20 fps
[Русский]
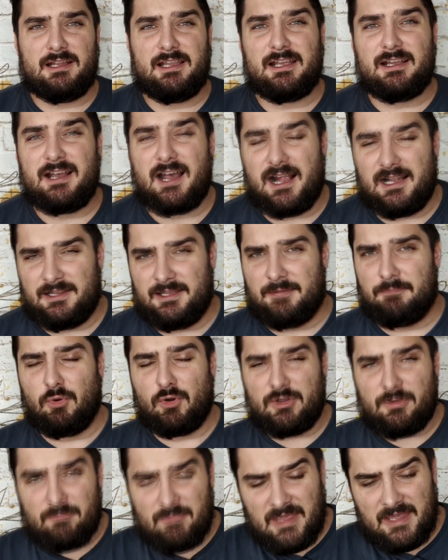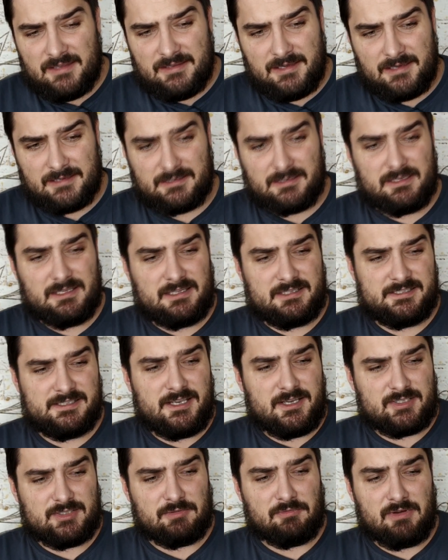легальный букмекер, и
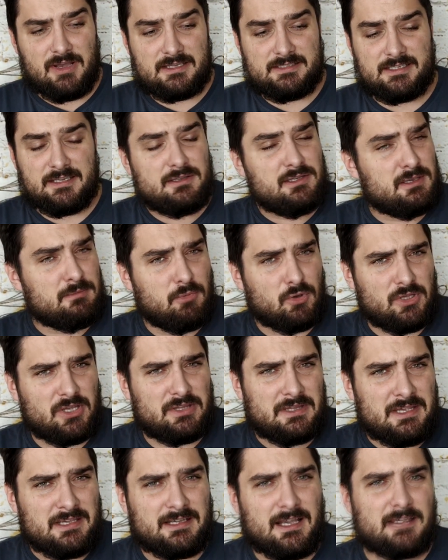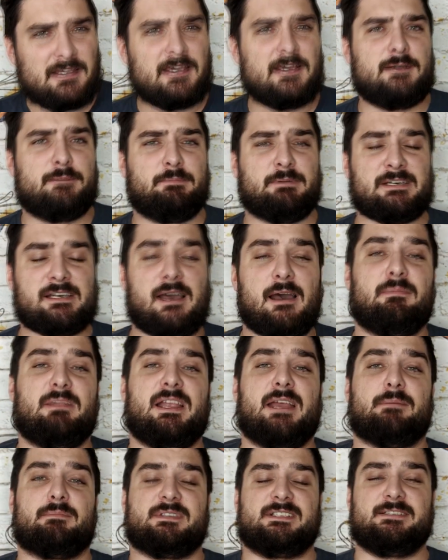здесь у вас не будет никаких
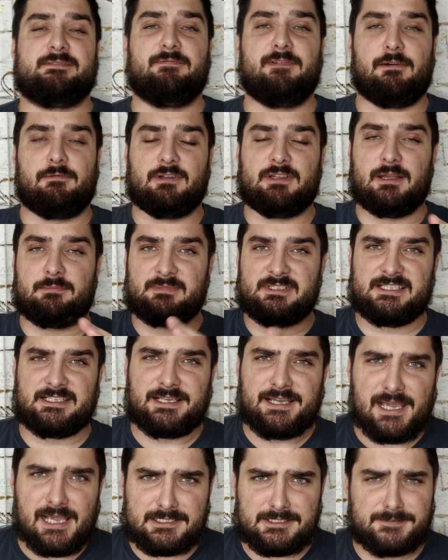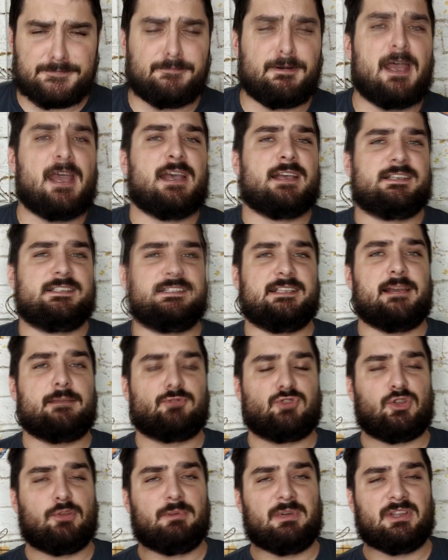проблем с выводом средств, с
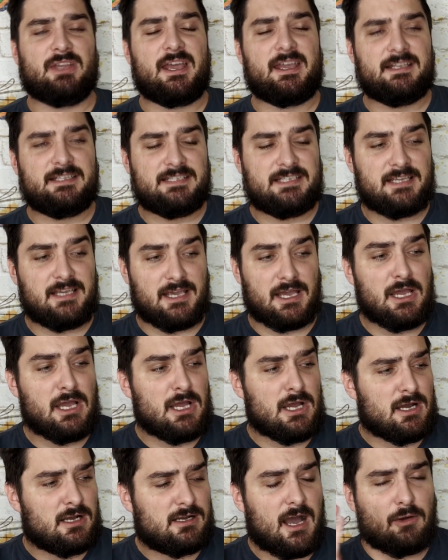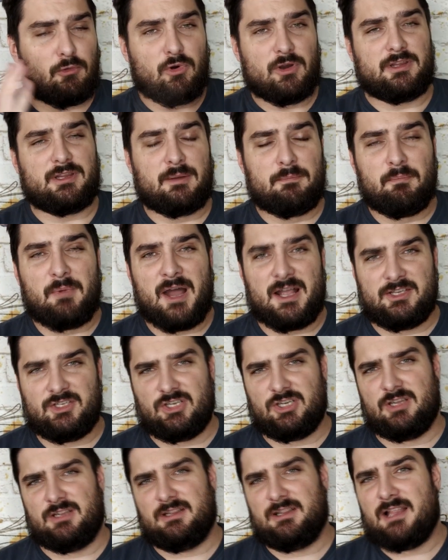тем, чтобы найти какой-то
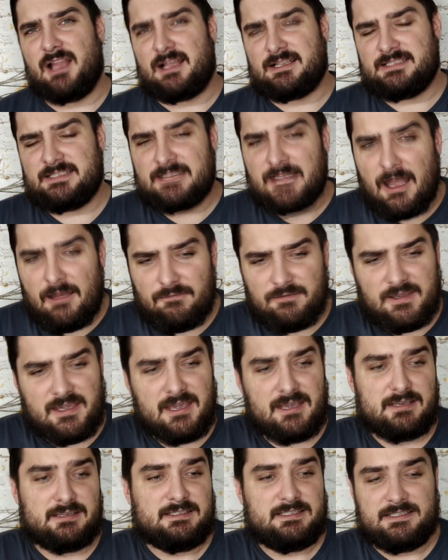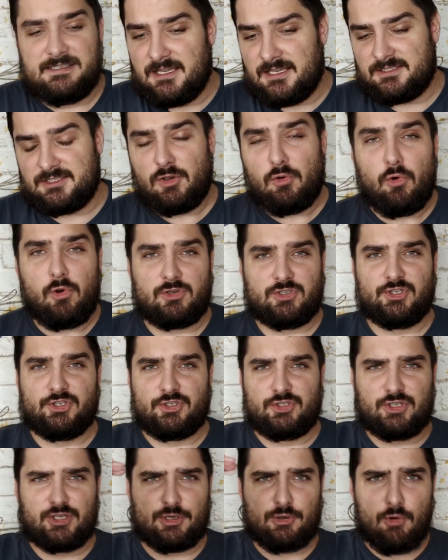матч для ставки. Здесь
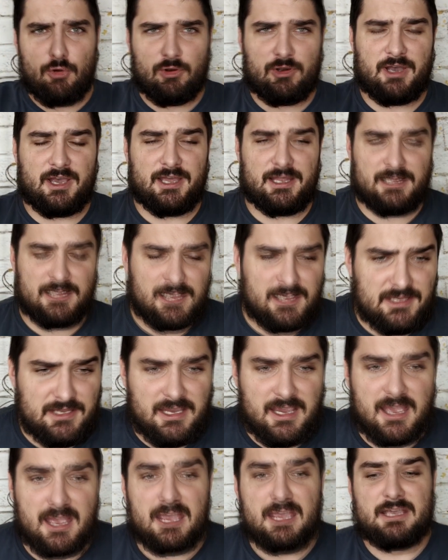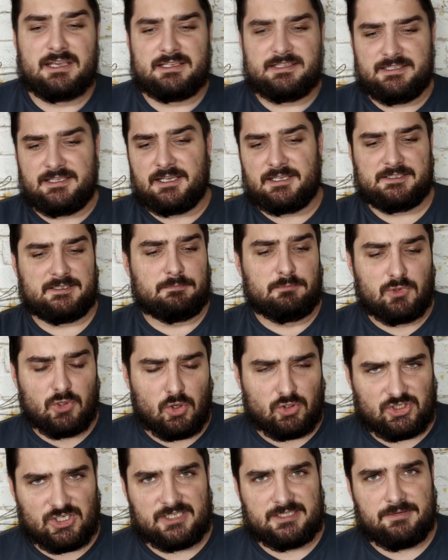очень широкая линия, здесь
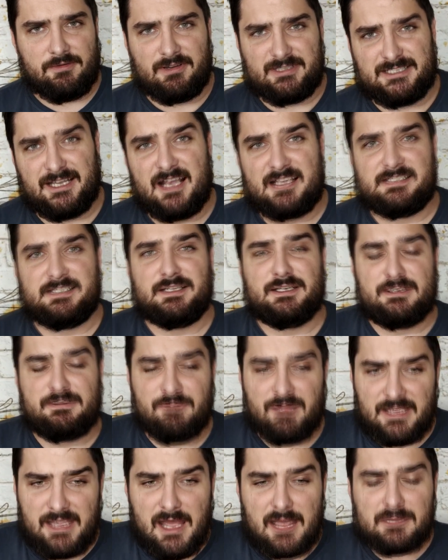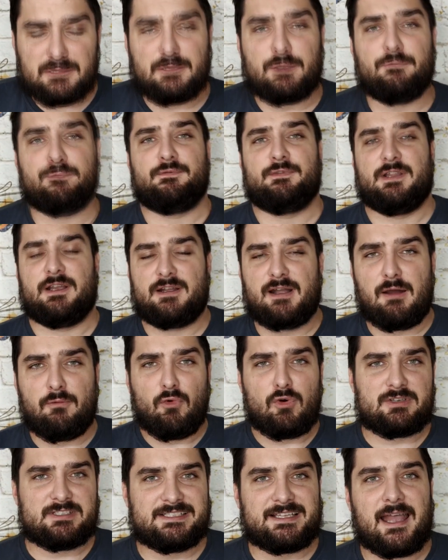множество разных вариантов, на
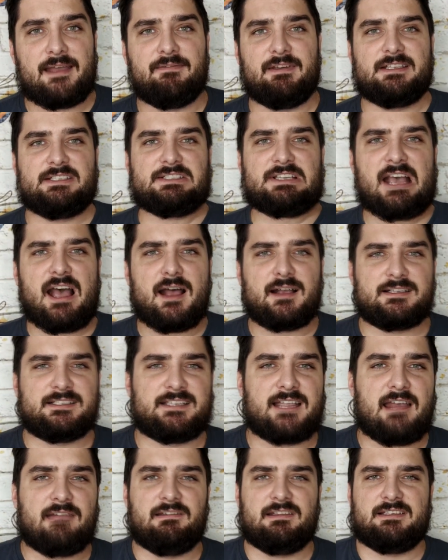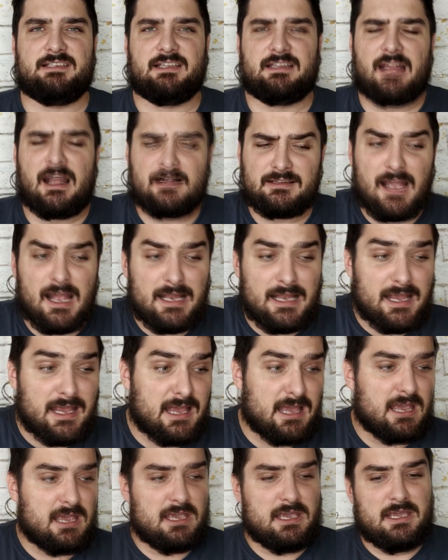кого ставить, как ставить и так
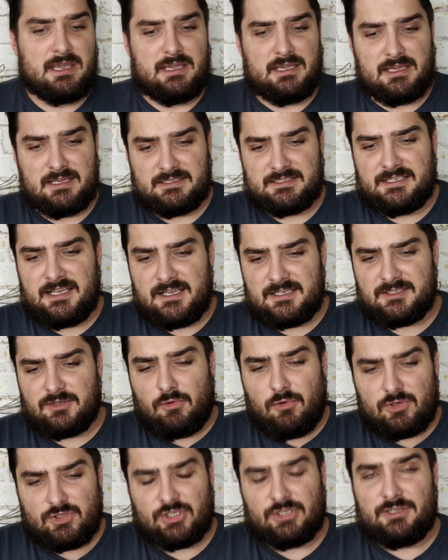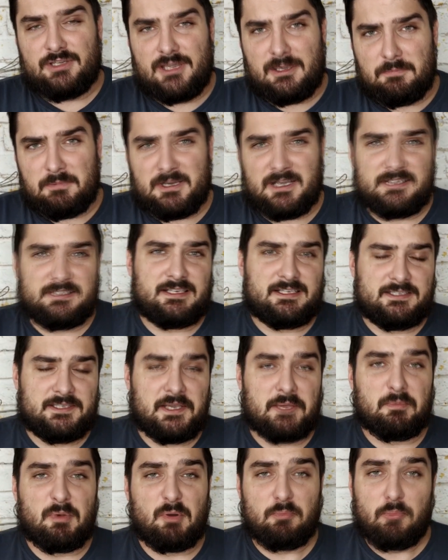далее. И здесь очень гибкая
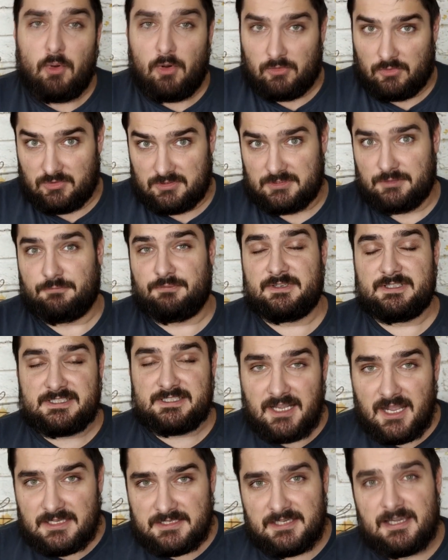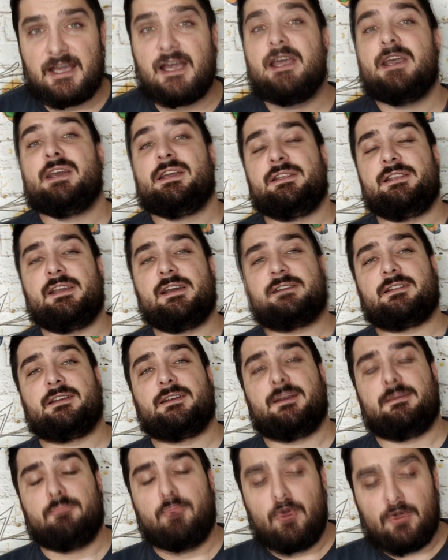система бонусов. Кстати,
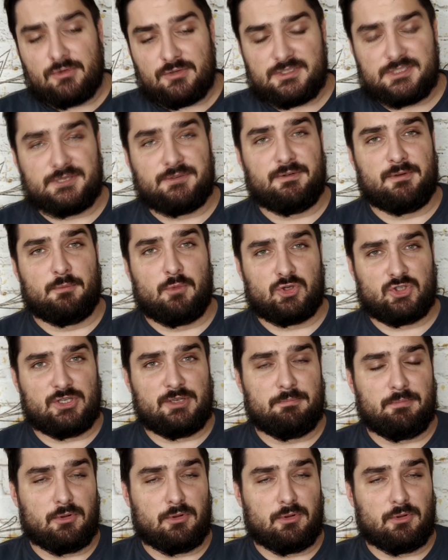некоторые бонусы вы можете